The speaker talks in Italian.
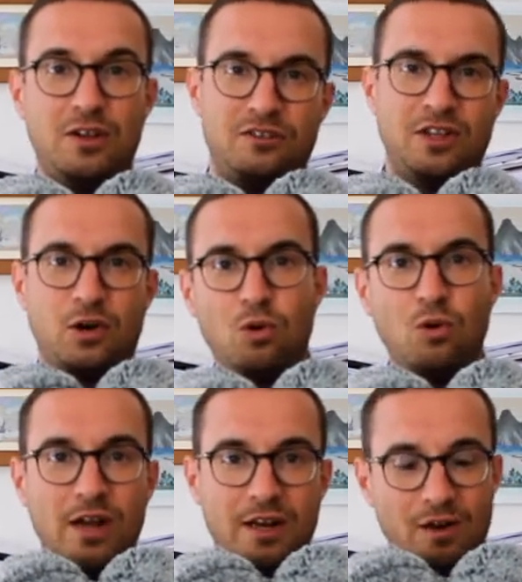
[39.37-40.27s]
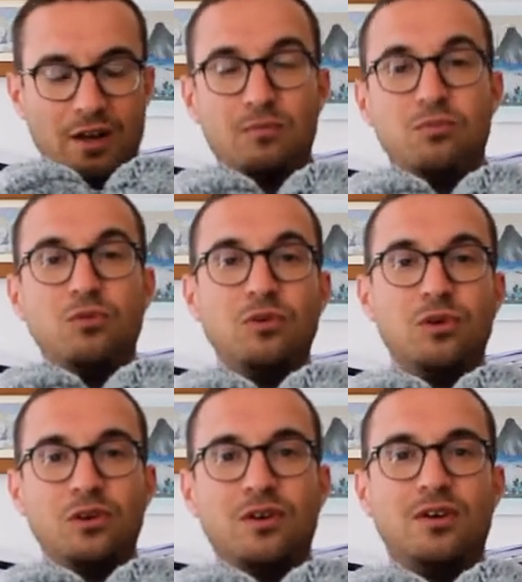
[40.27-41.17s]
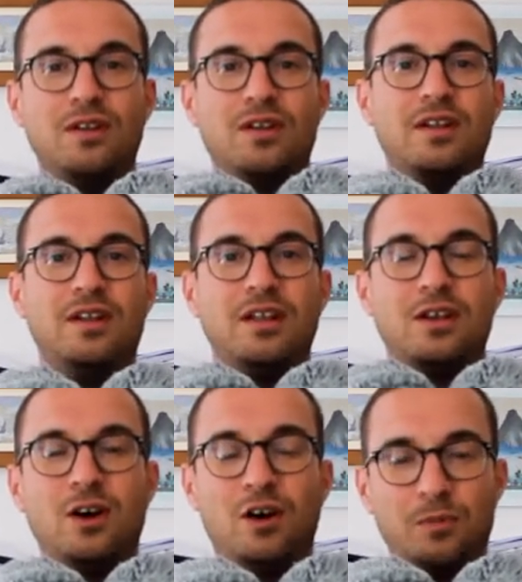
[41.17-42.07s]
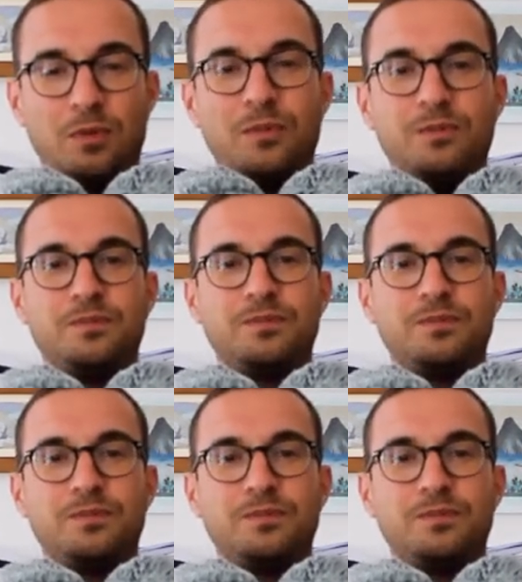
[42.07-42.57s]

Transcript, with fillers: gli staculi no, che pungono il corpo.